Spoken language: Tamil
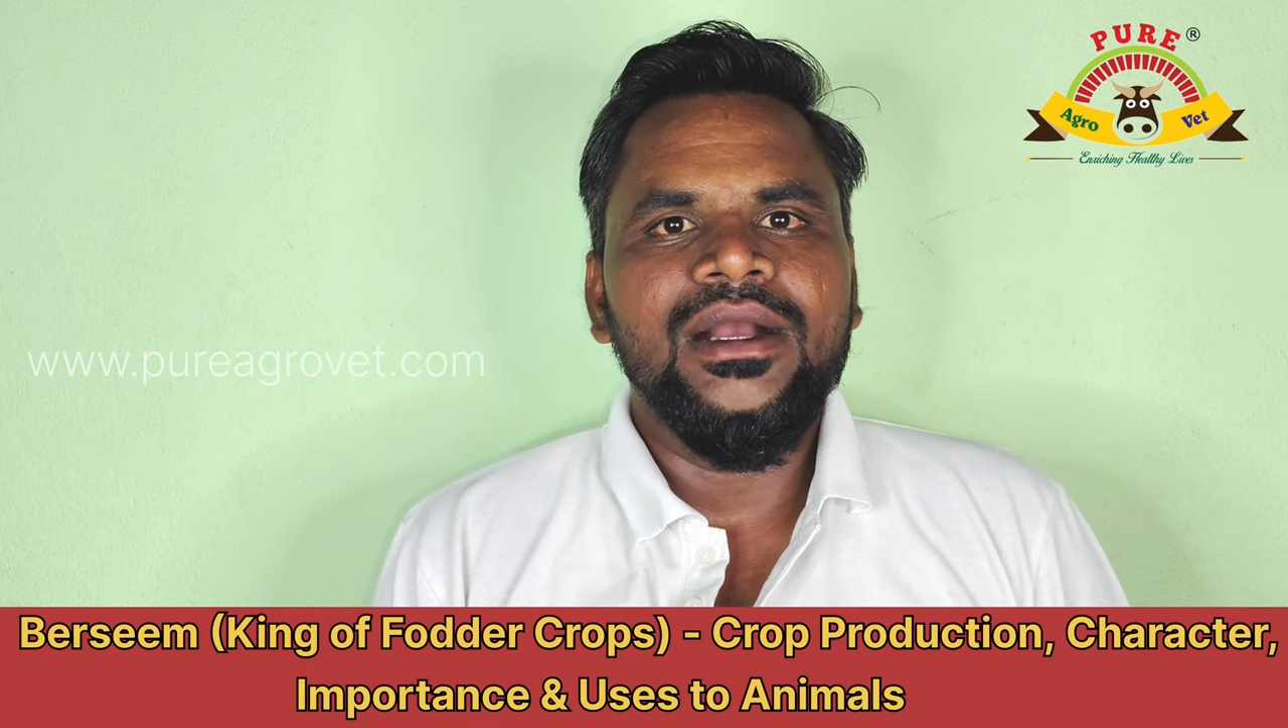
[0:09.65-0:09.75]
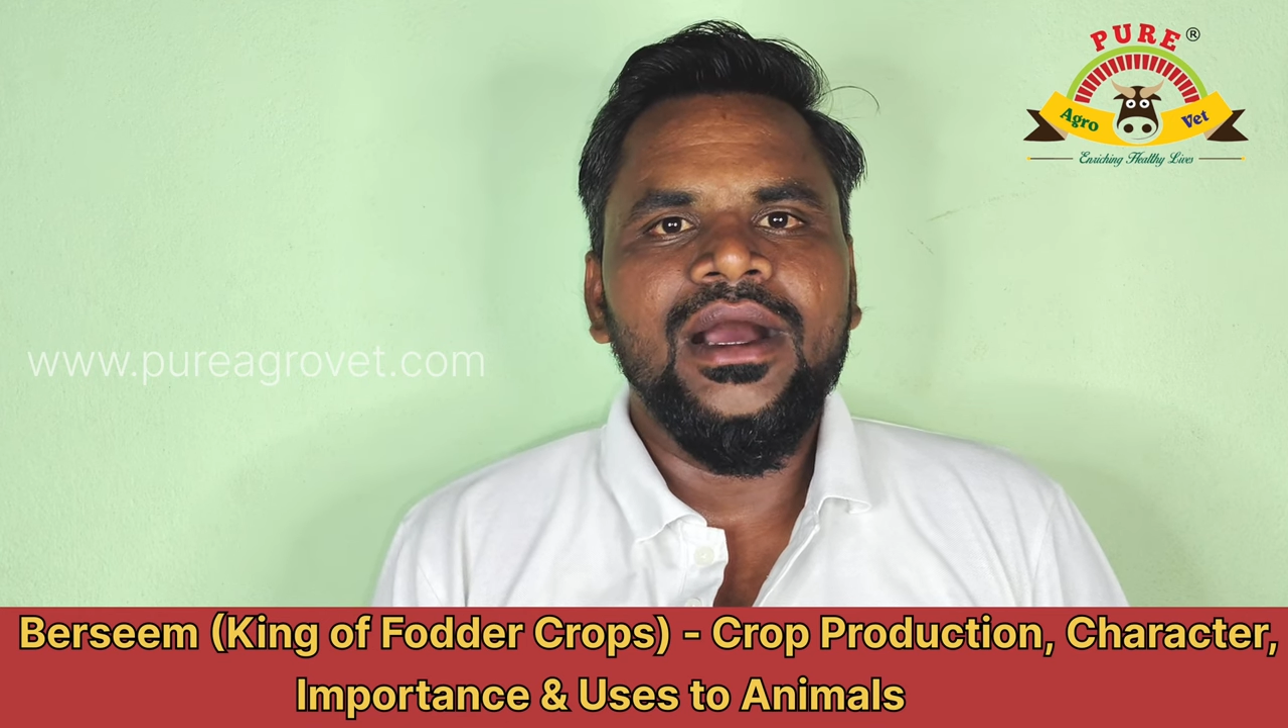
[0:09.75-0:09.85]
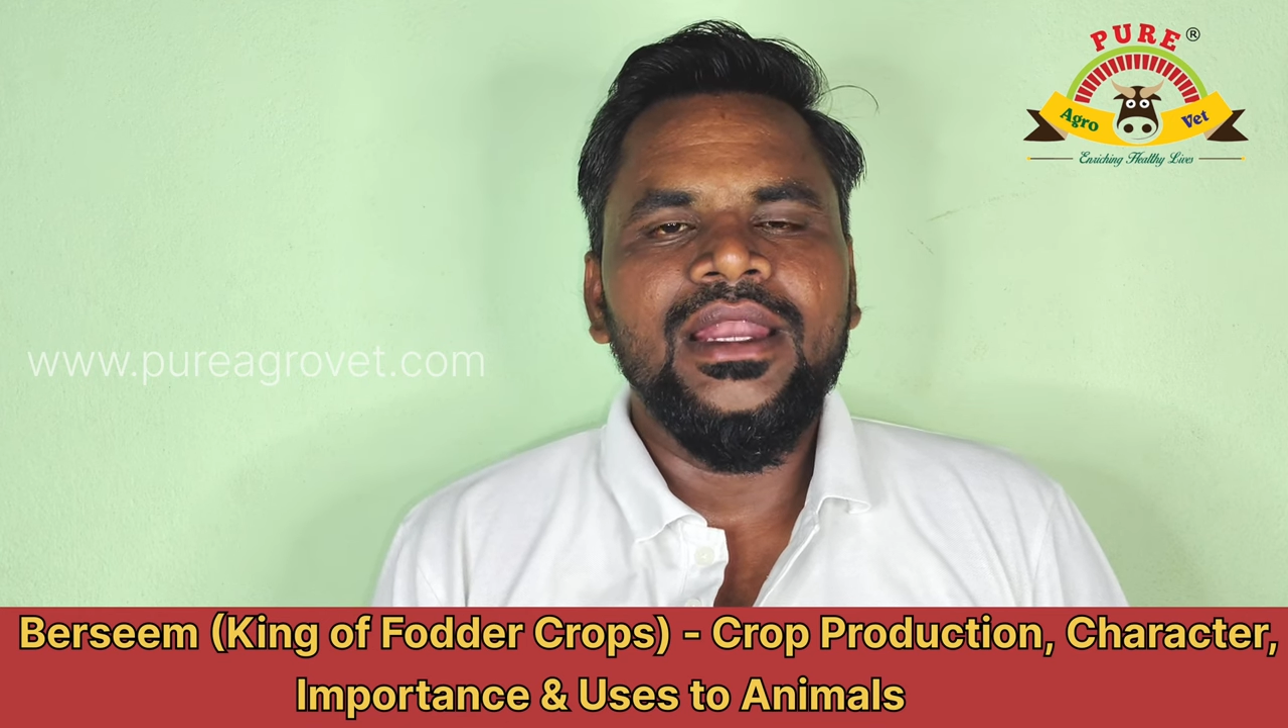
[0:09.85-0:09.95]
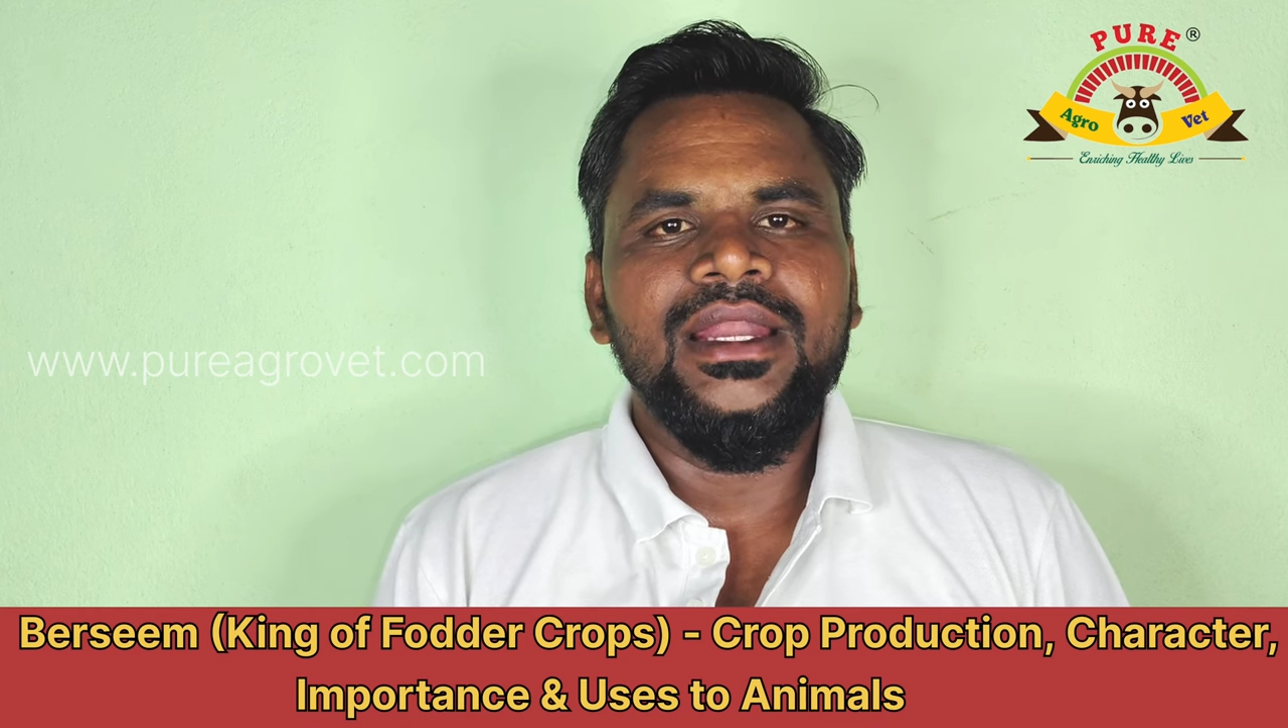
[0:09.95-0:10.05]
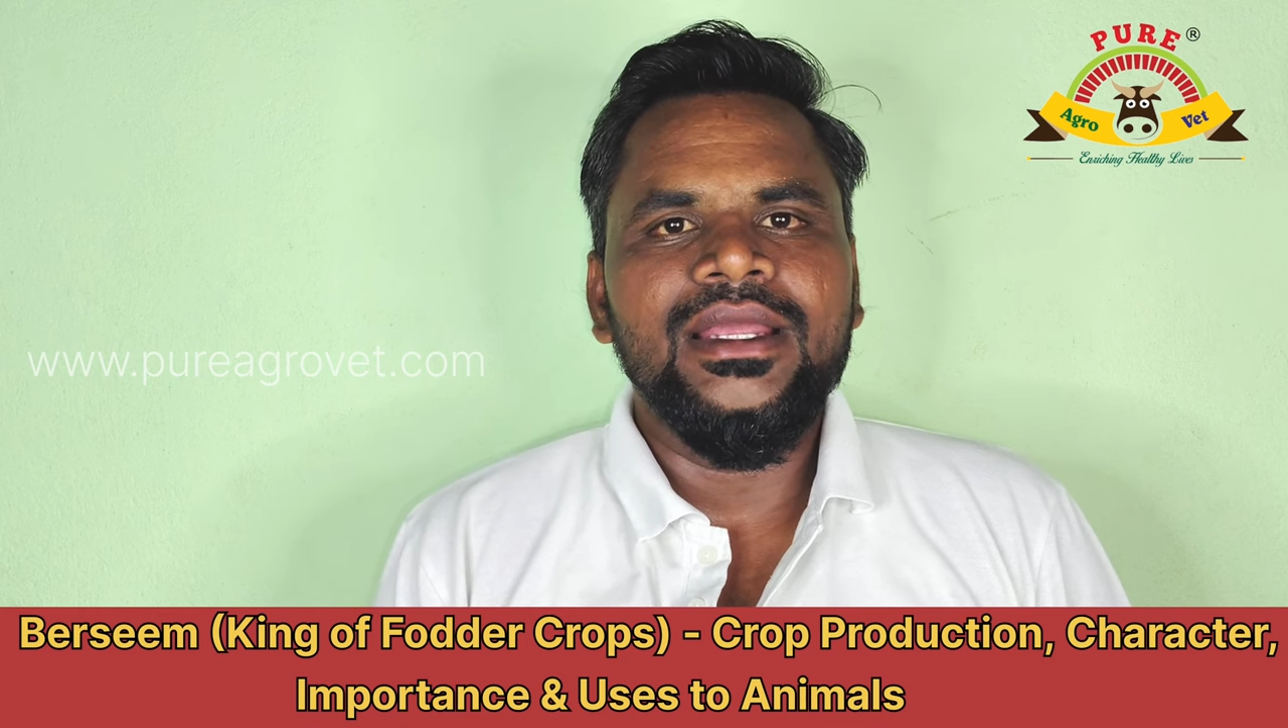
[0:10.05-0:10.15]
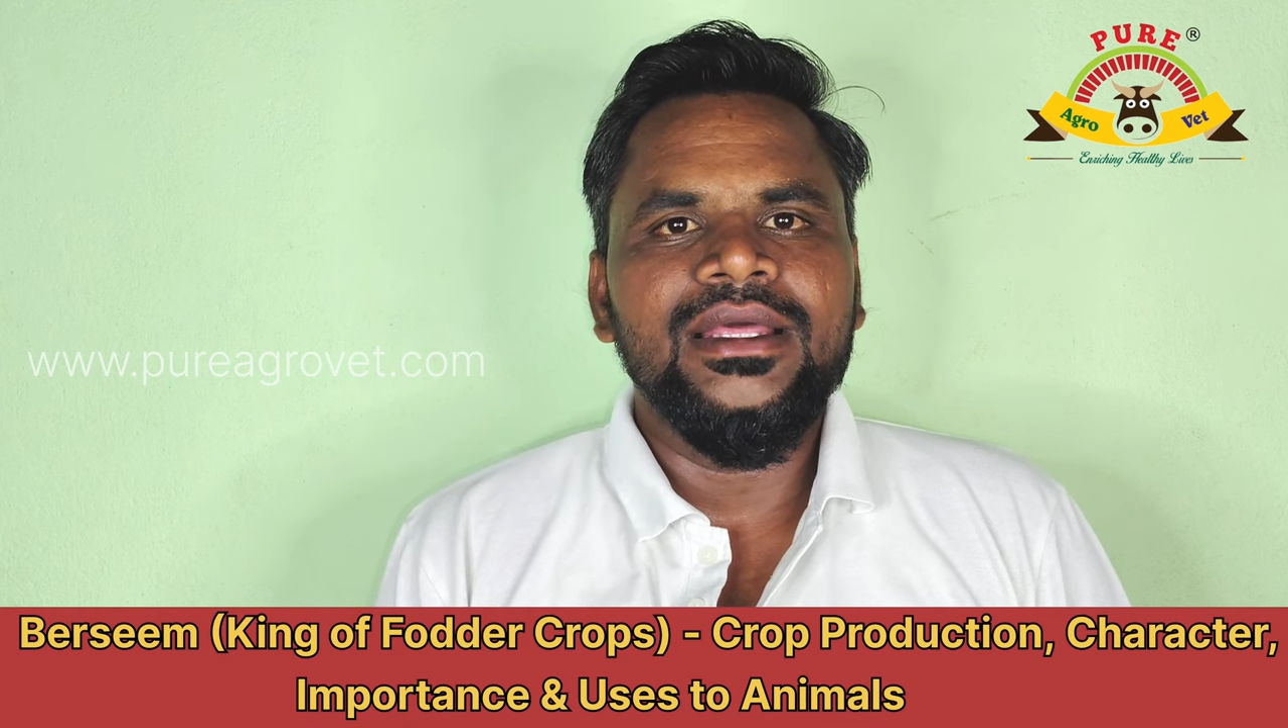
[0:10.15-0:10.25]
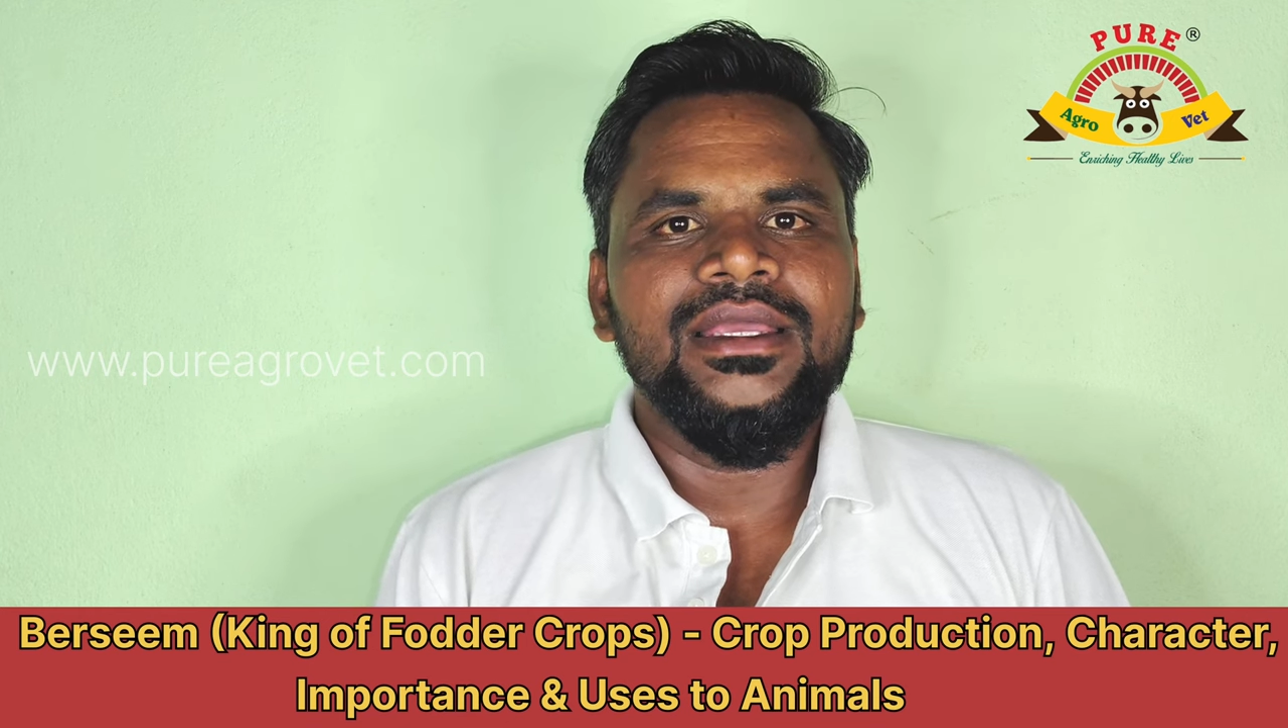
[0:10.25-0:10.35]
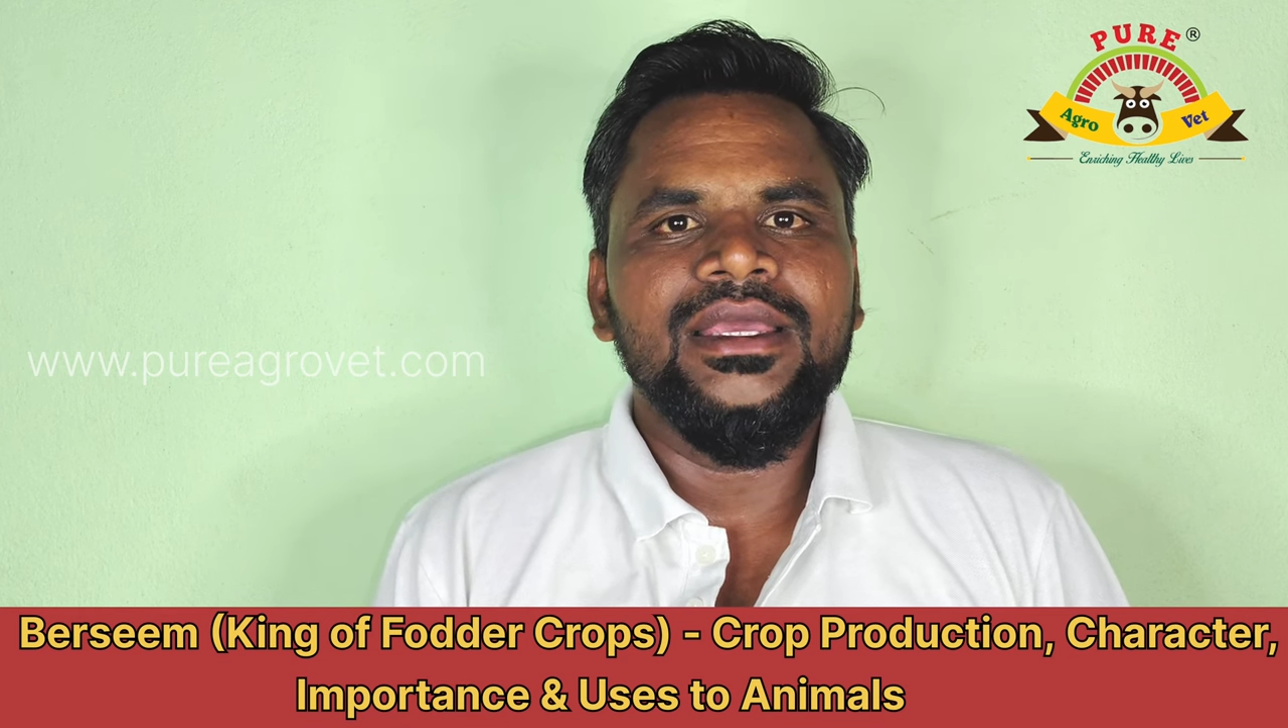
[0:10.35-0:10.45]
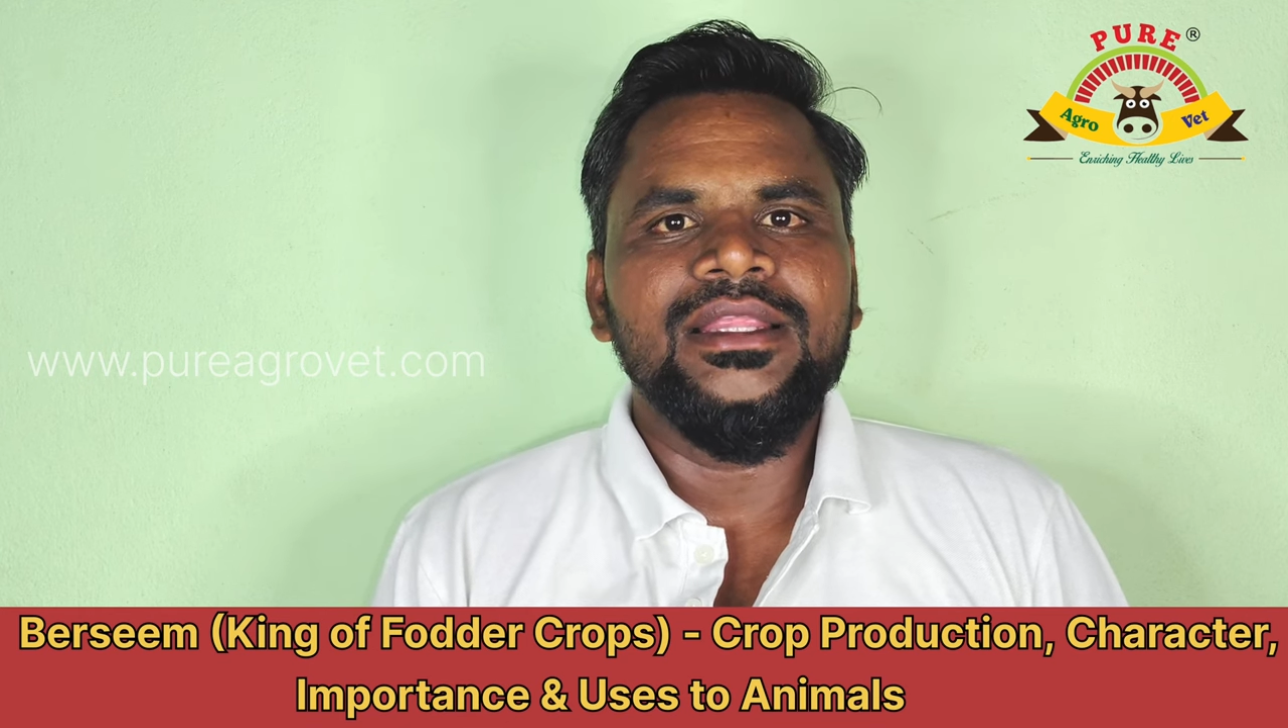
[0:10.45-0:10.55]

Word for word: கால்நடைகளுக்கு